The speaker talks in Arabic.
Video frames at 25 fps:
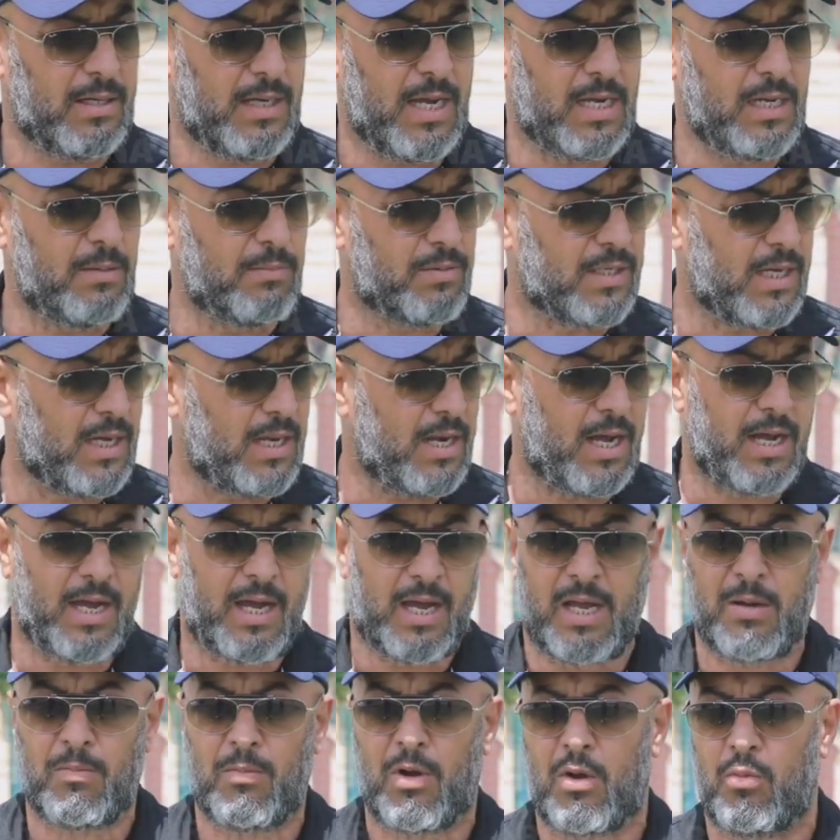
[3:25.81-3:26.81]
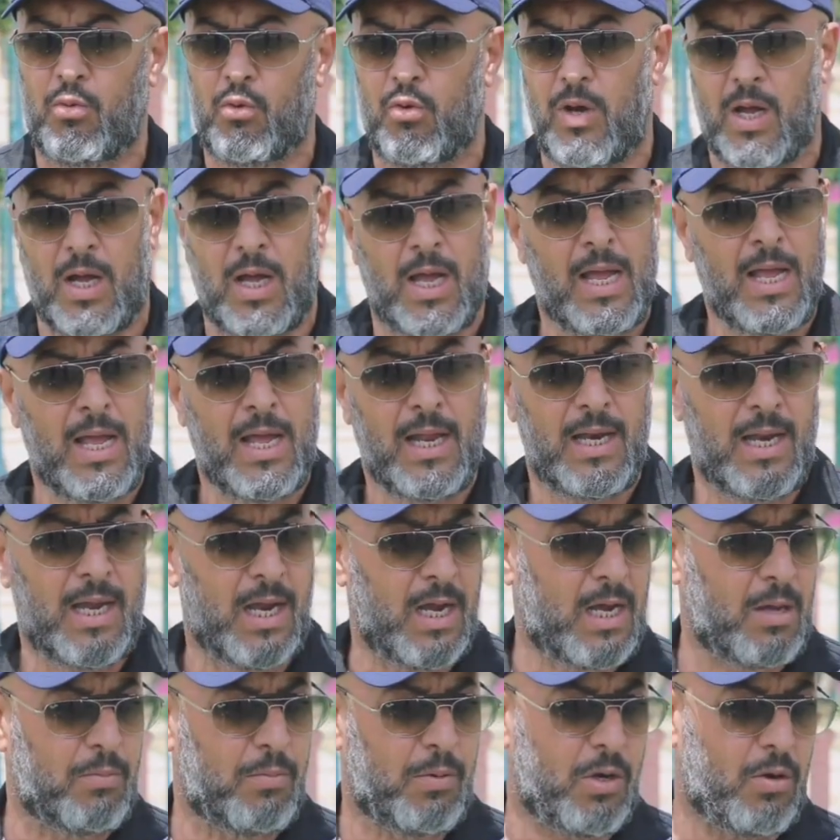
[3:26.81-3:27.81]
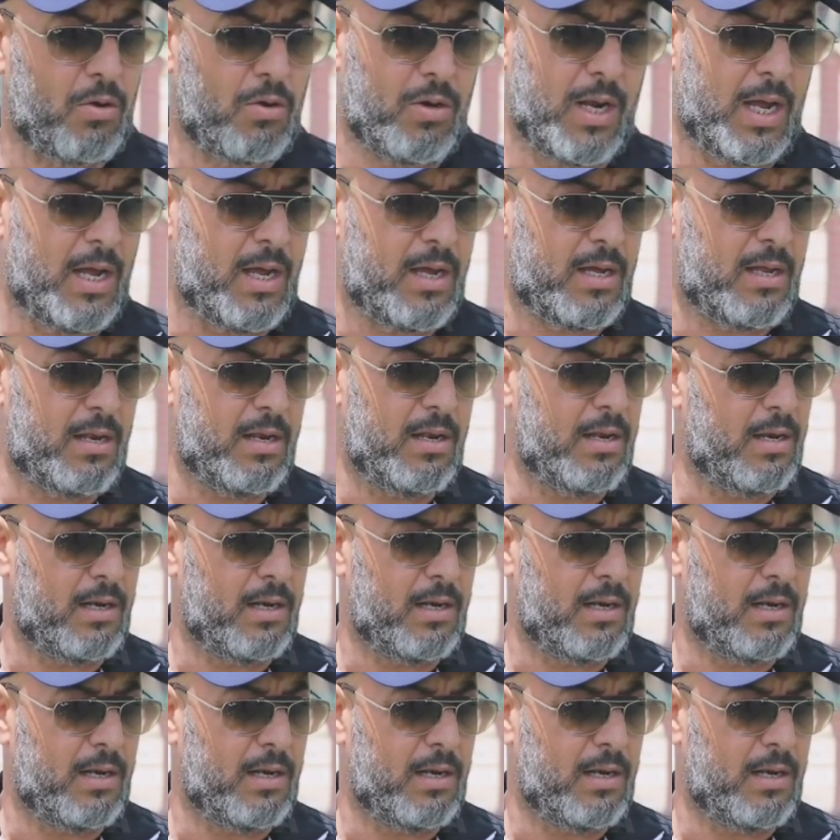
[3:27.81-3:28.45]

يعني مساله غير مقبوله لا يقبلها